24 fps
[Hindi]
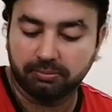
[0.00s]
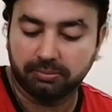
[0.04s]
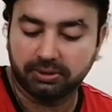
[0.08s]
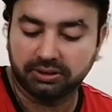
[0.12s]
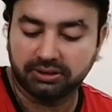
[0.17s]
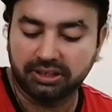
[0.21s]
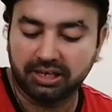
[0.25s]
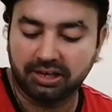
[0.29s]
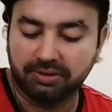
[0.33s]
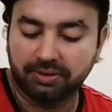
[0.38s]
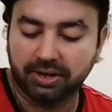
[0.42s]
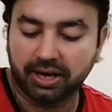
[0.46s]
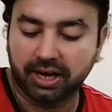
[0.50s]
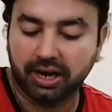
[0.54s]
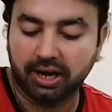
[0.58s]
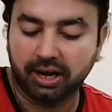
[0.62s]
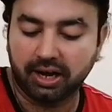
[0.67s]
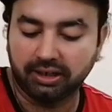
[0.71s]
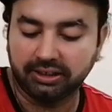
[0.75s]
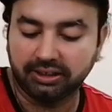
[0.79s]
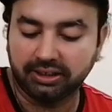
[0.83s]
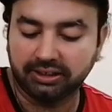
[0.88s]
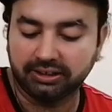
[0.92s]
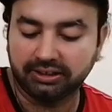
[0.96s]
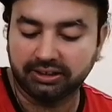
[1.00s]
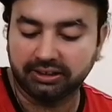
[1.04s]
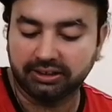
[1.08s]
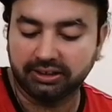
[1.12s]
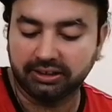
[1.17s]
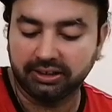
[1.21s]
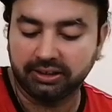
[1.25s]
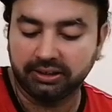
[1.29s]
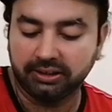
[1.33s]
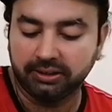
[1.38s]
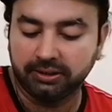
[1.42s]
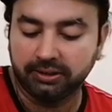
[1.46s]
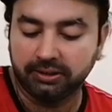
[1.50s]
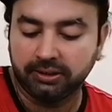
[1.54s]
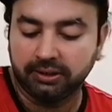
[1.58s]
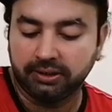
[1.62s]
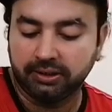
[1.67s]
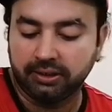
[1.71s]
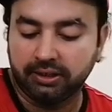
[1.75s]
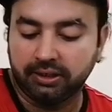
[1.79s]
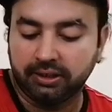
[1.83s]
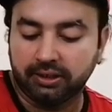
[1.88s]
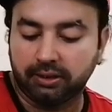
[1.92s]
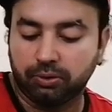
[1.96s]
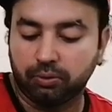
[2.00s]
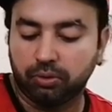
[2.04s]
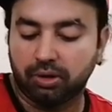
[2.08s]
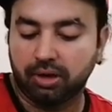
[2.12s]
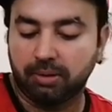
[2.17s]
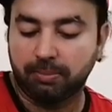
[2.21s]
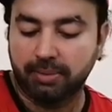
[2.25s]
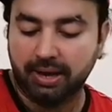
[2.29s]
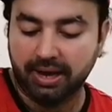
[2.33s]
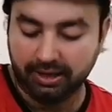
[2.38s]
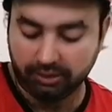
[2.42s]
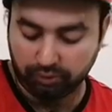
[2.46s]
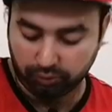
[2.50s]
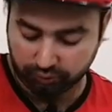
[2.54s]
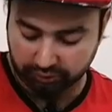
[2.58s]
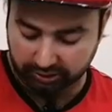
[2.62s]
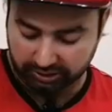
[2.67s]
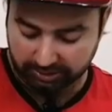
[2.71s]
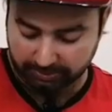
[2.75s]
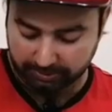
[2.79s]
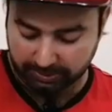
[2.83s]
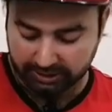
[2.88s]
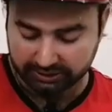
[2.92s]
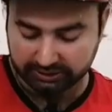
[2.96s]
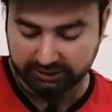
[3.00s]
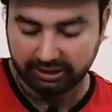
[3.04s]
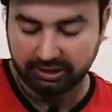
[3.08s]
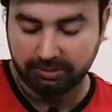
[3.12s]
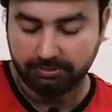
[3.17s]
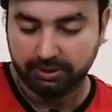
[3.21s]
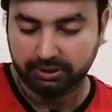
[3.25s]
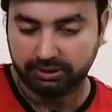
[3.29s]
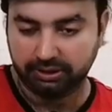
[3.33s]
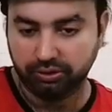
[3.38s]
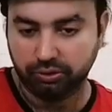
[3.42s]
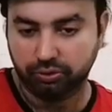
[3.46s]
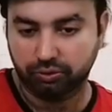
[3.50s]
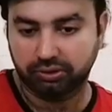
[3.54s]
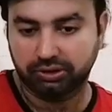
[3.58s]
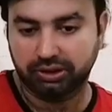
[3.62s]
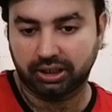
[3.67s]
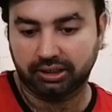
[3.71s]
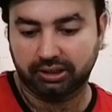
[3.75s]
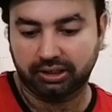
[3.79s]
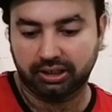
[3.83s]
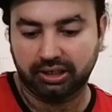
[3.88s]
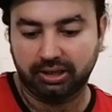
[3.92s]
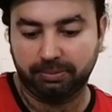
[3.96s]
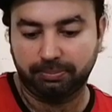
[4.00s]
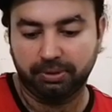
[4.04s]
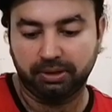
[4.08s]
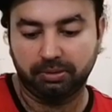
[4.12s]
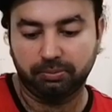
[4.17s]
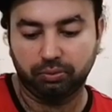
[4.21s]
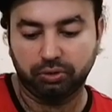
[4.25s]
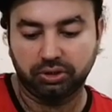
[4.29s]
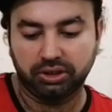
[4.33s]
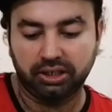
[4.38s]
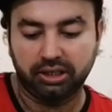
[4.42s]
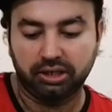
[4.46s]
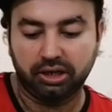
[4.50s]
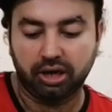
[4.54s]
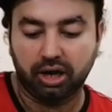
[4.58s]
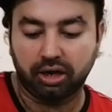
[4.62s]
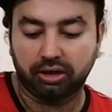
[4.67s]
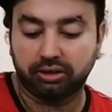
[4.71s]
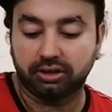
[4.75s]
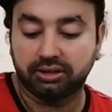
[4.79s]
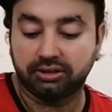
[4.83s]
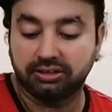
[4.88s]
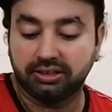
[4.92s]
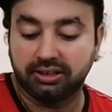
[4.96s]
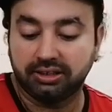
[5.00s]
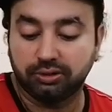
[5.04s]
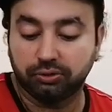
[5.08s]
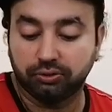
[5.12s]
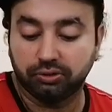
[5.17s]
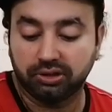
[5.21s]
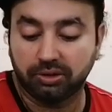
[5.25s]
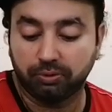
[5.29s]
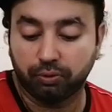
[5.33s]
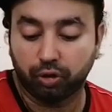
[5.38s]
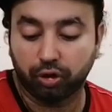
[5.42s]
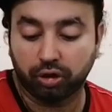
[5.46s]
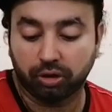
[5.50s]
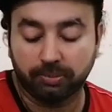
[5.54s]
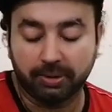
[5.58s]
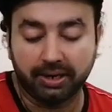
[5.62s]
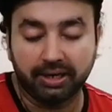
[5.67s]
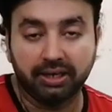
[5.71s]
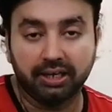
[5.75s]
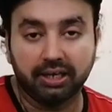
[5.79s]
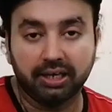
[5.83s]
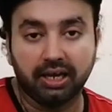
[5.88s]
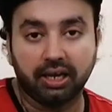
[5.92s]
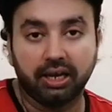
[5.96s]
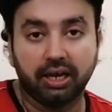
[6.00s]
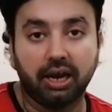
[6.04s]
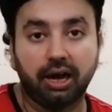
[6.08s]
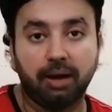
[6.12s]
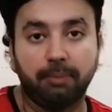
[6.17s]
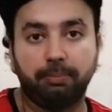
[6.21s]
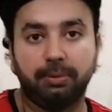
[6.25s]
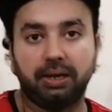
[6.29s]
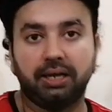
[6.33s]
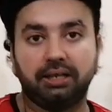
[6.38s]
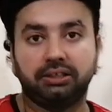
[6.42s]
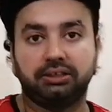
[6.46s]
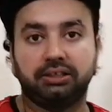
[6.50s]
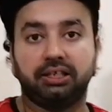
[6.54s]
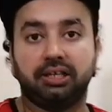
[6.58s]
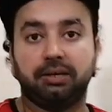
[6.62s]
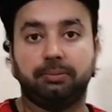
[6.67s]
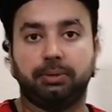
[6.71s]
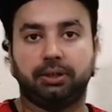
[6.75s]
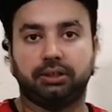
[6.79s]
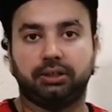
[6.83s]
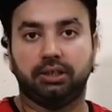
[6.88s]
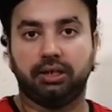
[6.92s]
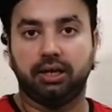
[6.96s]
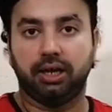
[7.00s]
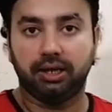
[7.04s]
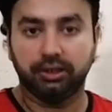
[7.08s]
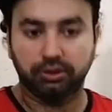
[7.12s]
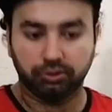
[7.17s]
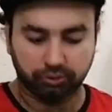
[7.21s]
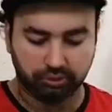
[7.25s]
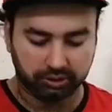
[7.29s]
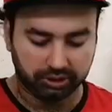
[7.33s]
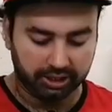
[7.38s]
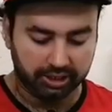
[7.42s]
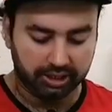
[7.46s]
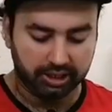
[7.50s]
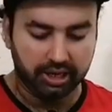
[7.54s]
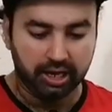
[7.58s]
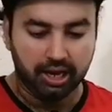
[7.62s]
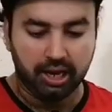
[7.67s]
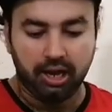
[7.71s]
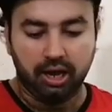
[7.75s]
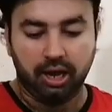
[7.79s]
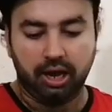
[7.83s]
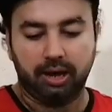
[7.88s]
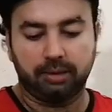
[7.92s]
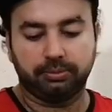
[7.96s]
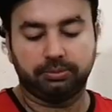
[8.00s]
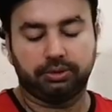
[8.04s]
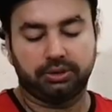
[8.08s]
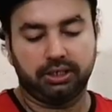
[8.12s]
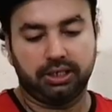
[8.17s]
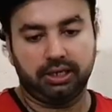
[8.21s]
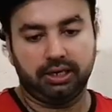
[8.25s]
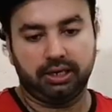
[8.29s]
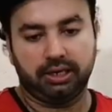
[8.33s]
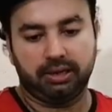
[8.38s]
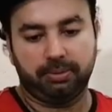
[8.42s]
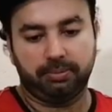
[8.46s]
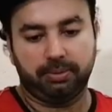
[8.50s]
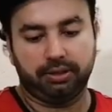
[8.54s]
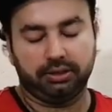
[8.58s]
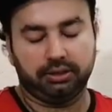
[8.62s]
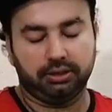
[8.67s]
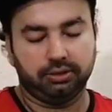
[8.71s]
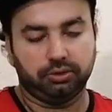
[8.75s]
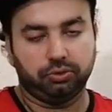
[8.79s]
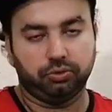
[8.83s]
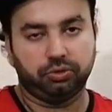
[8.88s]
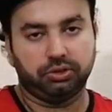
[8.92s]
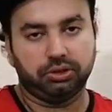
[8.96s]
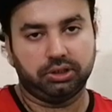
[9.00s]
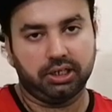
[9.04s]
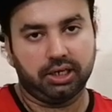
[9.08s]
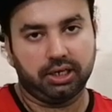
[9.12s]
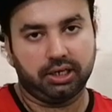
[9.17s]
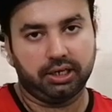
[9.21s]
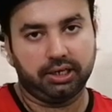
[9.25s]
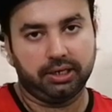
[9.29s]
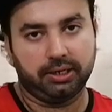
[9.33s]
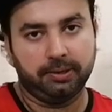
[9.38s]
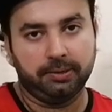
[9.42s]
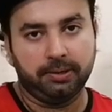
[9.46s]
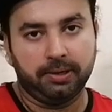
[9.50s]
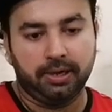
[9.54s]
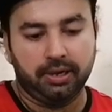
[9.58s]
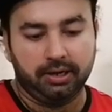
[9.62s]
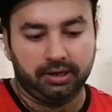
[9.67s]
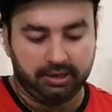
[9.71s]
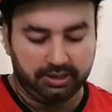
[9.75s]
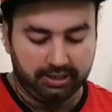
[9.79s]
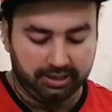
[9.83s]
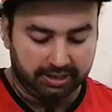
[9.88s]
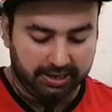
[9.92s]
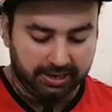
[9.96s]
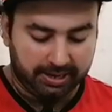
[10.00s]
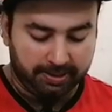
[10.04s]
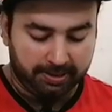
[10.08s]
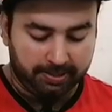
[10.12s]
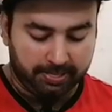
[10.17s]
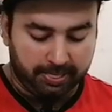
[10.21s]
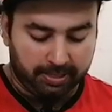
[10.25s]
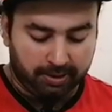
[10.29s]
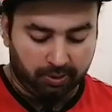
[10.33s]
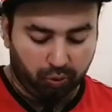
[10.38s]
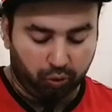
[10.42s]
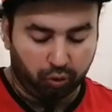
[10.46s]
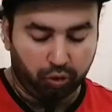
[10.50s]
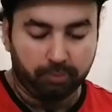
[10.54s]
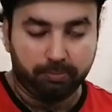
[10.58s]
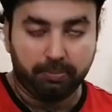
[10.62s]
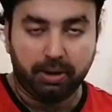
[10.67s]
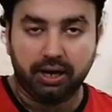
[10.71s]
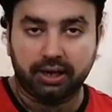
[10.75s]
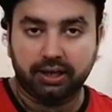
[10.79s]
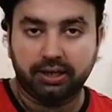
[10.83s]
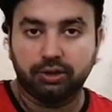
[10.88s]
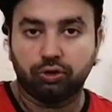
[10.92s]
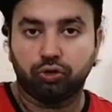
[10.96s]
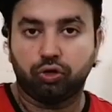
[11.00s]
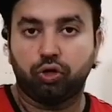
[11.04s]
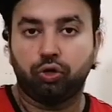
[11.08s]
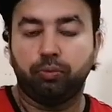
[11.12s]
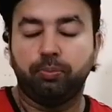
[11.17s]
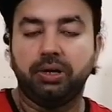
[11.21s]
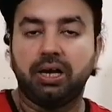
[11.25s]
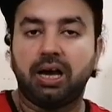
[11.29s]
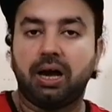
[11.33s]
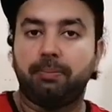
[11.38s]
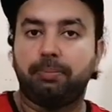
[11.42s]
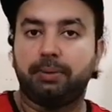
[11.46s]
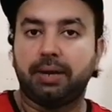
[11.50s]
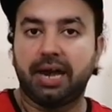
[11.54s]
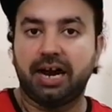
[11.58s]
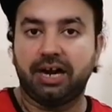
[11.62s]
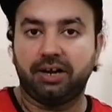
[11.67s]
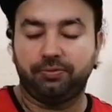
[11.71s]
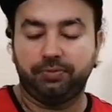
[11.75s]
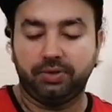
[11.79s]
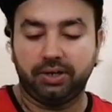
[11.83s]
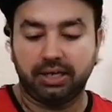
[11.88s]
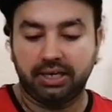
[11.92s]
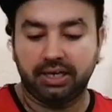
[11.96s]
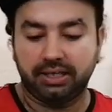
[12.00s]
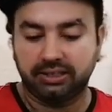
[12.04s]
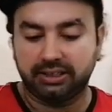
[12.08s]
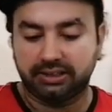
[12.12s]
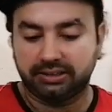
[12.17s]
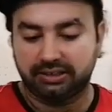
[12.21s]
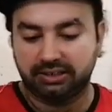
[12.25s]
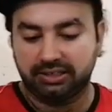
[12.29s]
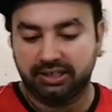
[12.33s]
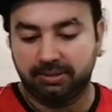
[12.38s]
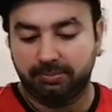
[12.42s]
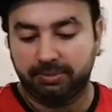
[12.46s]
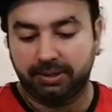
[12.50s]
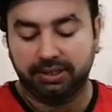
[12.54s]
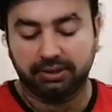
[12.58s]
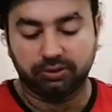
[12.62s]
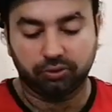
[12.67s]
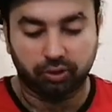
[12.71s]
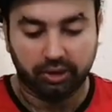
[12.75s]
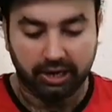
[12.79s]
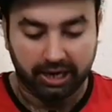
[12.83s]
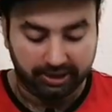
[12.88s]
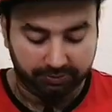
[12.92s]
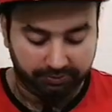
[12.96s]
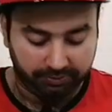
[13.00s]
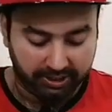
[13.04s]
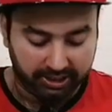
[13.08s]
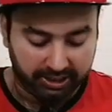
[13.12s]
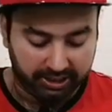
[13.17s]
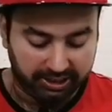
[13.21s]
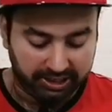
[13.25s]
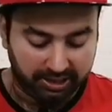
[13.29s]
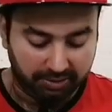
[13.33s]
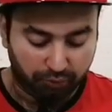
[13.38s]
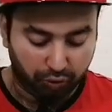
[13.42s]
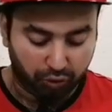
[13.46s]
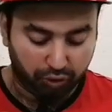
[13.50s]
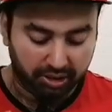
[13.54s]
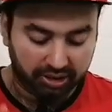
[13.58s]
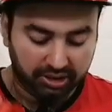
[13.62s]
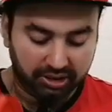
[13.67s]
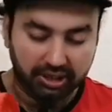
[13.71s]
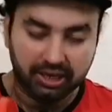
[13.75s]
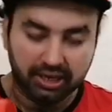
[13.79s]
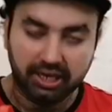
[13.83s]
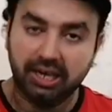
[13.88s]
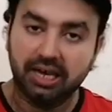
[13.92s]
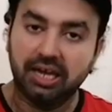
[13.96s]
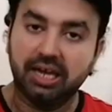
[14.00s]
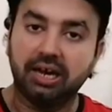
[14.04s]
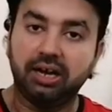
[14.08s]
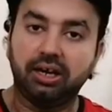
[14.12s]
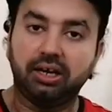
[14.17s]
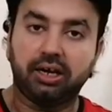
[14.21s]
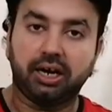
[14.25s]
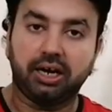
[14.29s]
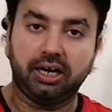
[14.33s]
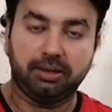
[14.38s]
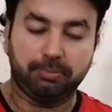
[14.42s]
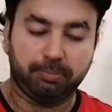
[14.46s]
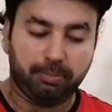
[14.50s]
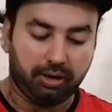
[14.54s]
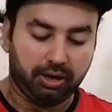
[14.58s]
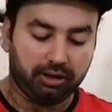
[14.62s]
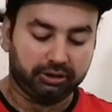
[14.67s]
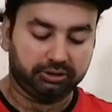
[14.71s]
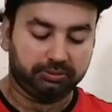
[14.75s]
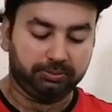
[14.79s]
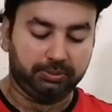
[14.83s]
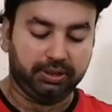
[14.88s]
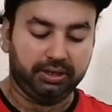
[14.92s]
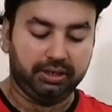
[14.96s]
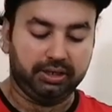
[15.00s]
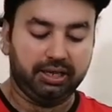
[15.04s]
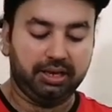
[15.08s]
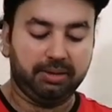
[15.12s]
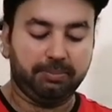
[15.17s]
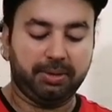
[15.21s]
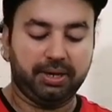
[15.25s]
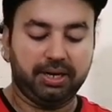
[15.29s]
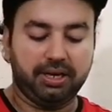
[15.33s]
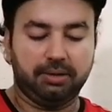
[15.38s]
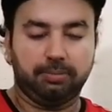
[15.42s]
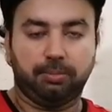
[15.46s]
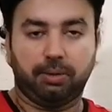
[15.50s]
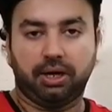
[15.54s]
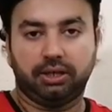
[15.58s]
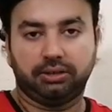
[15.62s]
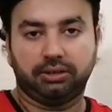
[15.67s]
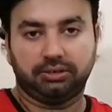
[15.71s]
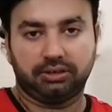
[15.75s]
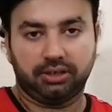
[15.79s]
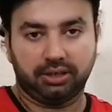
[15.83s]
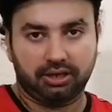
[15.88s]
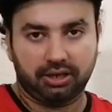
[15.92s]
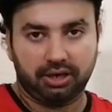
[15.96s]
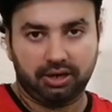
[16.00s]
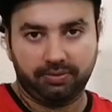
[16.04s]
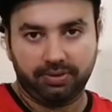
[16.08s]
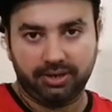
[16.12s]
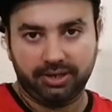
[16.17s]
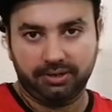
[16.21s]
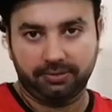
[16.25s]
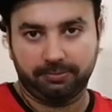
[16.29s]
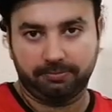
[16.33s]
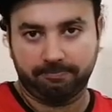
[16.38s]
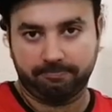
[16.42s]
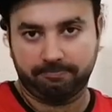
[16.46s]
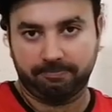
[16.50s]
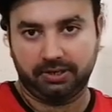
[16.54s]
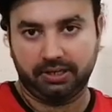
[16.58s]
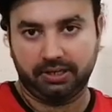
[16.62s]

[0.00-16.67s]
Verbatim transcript: मसले वगैरह आ जाते थे क्योंकि मैं दूसरे प्लास्टिक के बर्तन यूज़ करता था फिर मुझे डॉक्टर्स ने जो है वो रिकमेंड किया कि आप प्लास्टिक के बर्तन ना यूज़ करें आप स्टील के बर्तन यूज़ किया करें ठीक है और बाकी जो भी आप कैट फीड है जैसे ये मैंने इसको कैट फीड डाली है वो किसी एयर टाइट बॉक्स में ये मैंने एक बॉक्स रखा हुआ है